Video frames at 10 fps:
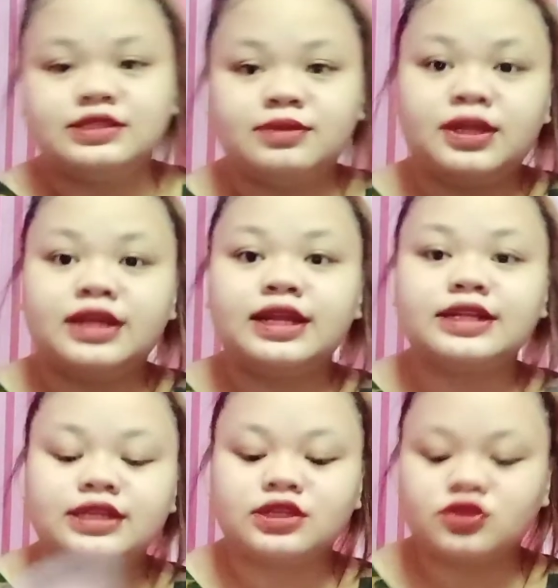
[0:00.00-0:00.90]
Simulan
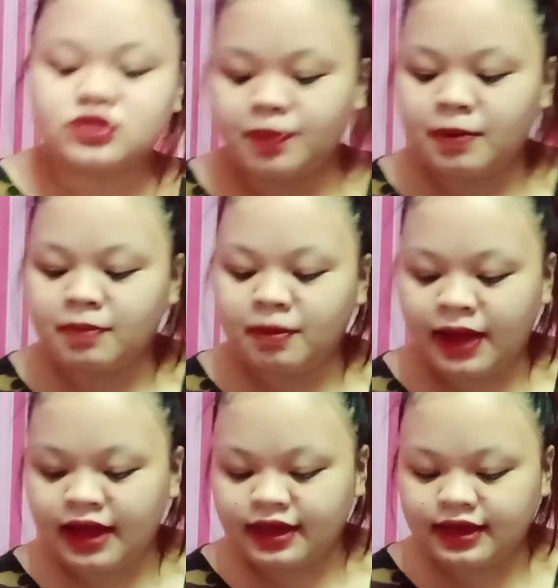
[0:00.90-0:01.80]
natin dito sa
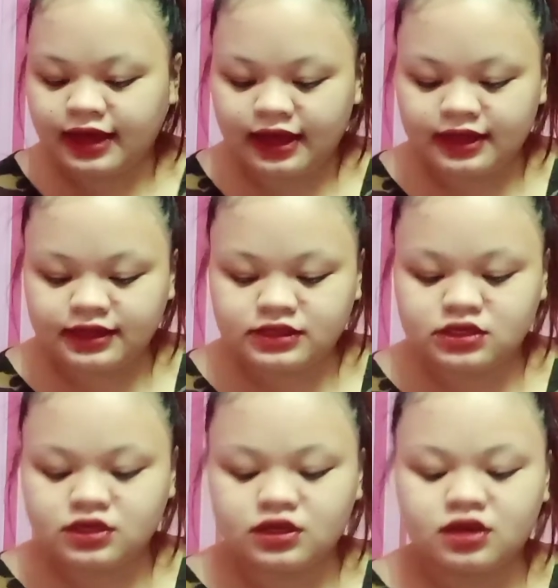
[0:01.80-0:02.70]
pambabae,
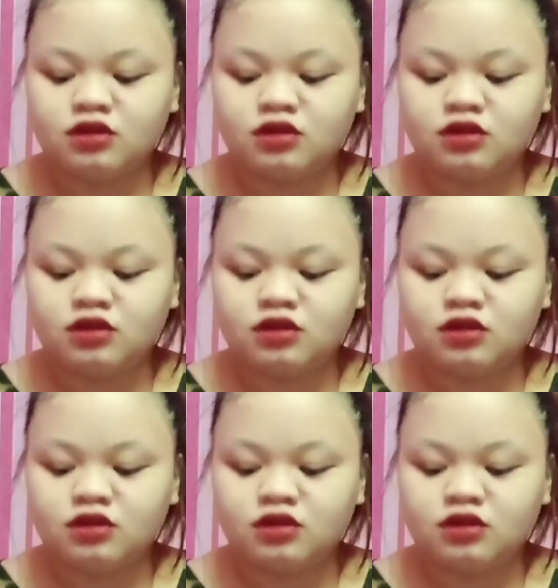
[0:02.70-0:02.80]
guys.